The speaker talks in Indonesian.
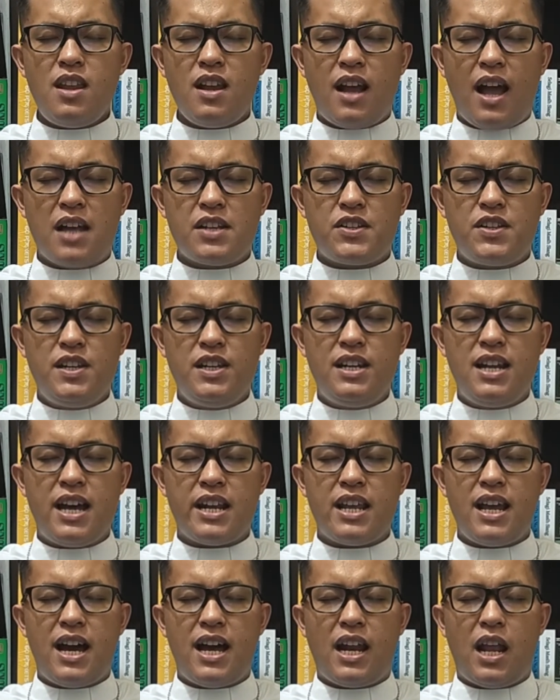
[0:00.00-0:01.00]
kasih
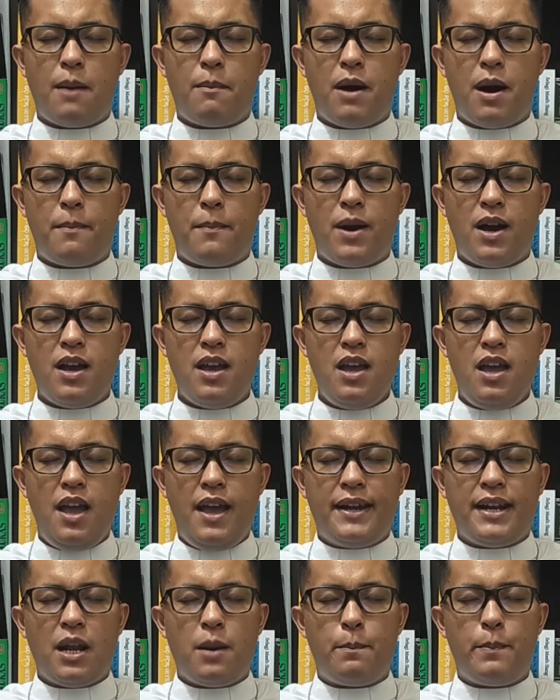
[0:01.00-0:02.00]
dari Allah Bapa
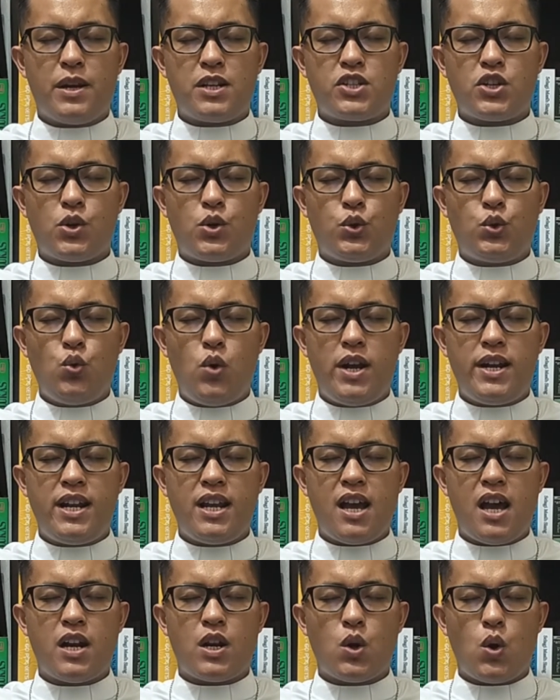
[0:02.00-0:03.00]
dan persekutuan
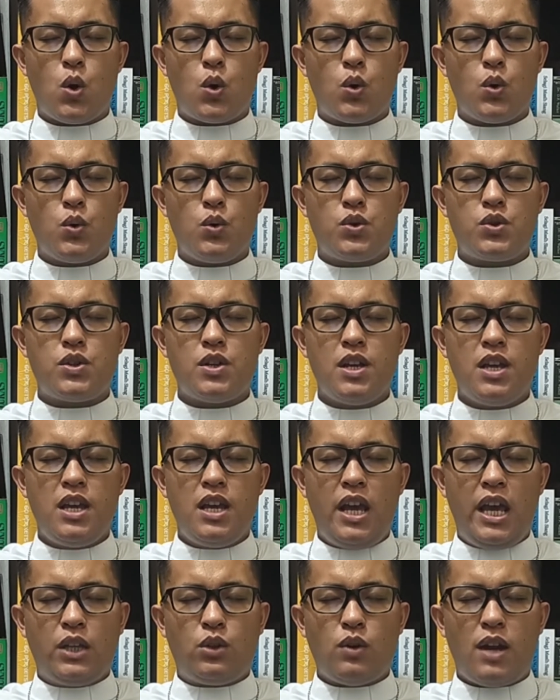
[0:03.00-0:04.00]
dengan Roh Kudus,
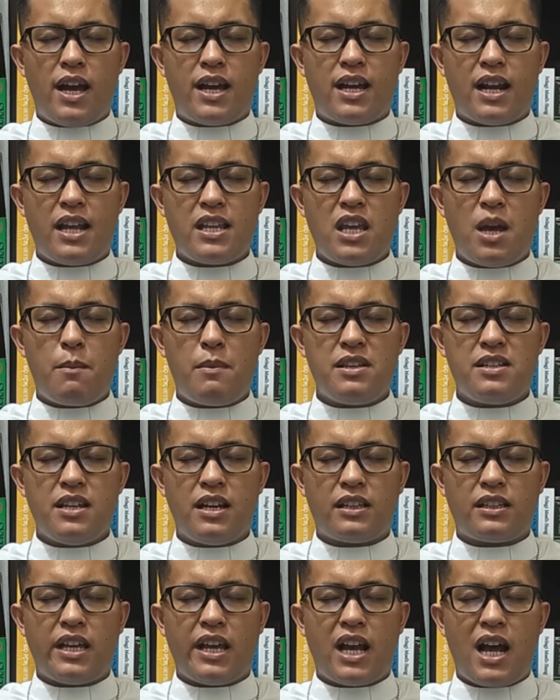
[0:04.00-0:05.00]
itulah keran yang
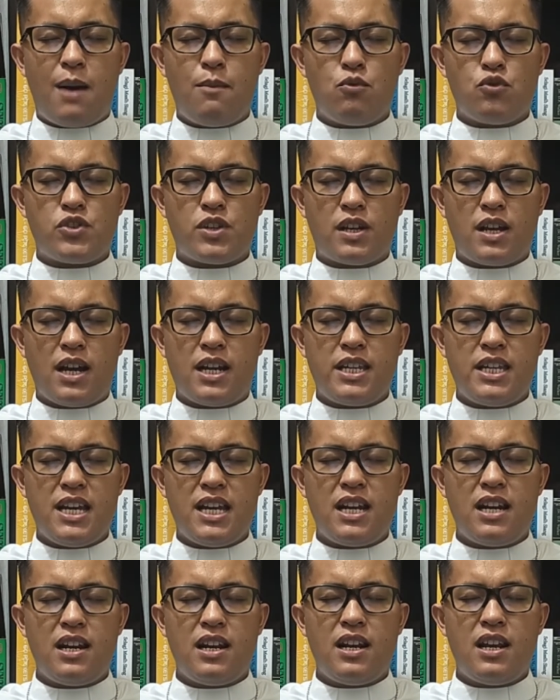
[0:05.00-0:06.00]
menyertai kamu
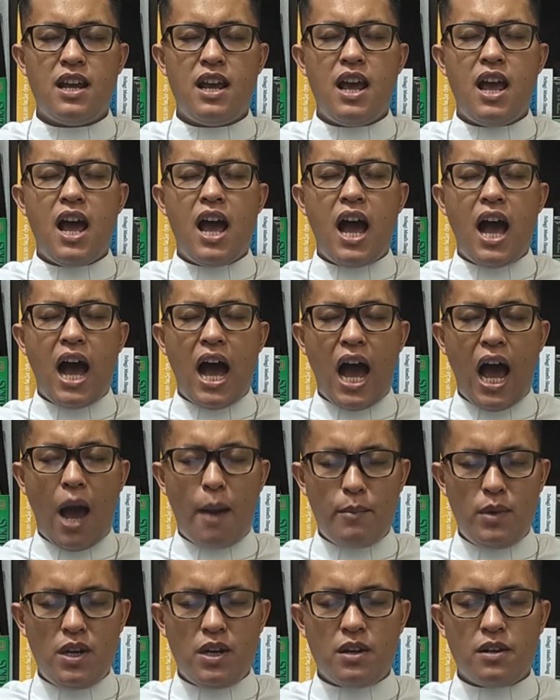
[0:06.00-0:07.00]
sekalian.
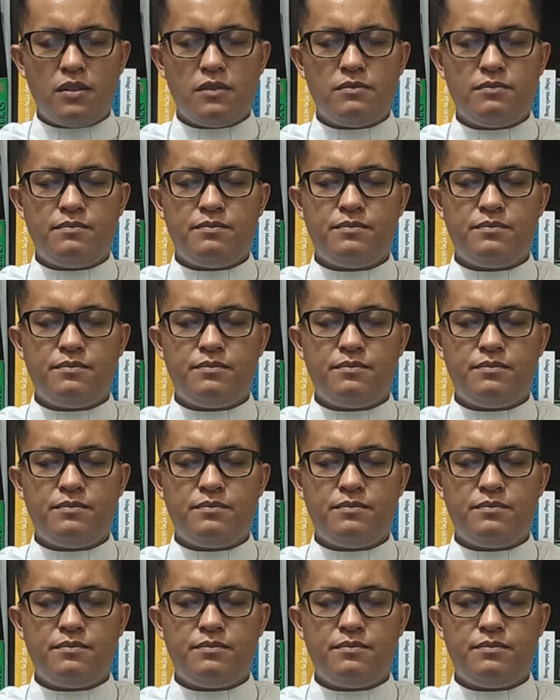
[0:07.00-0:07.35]
Amin.